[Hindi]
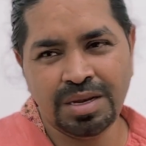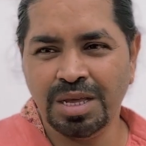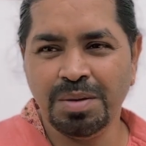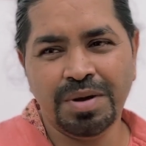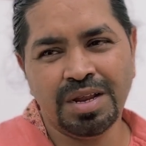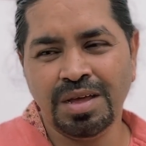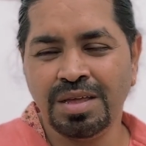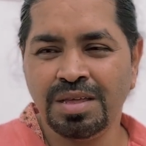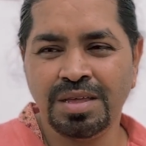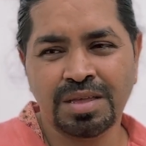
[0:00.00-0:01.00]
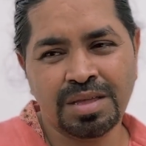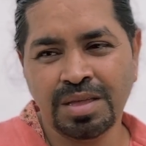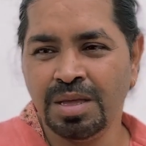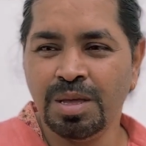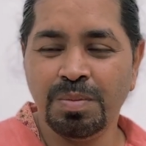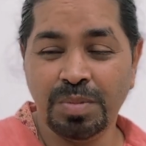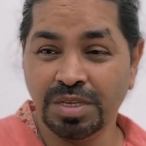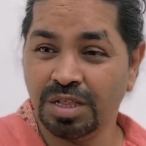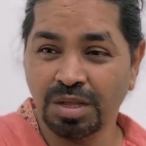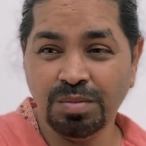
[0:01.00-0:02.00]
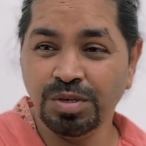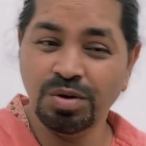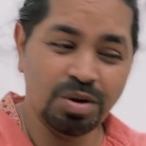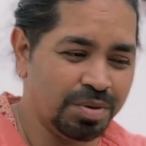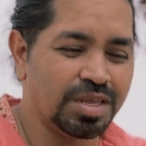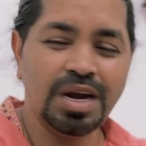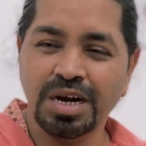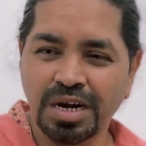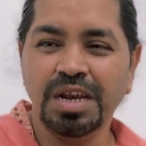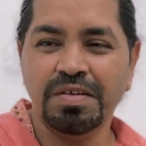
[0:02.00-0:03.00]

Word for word: ठीक है बेटा मैं चलता हूँ मुझे और भी सिलेंडर